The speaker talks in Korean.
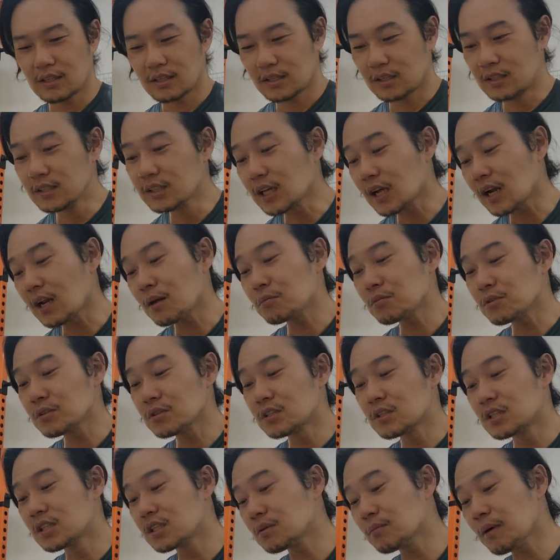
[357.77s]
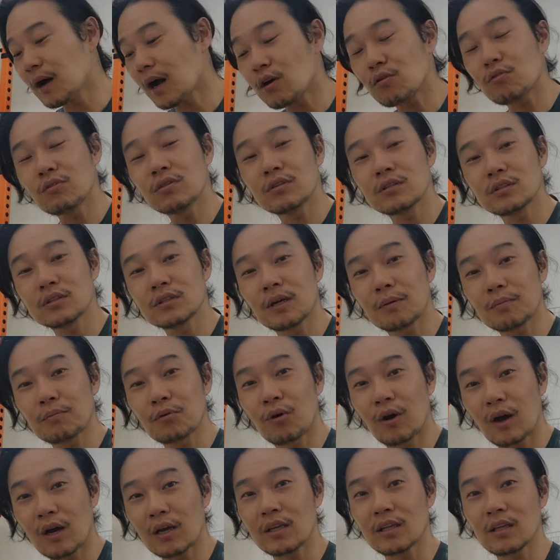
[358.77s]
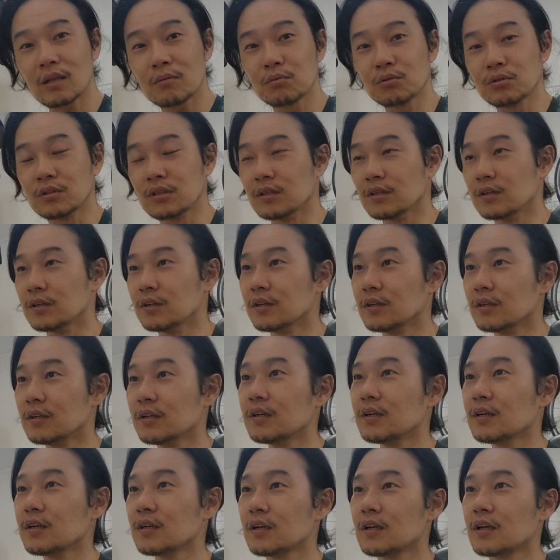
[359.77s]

그 사람들 지금 하고 있는지 한번 확인해 보세요. 네?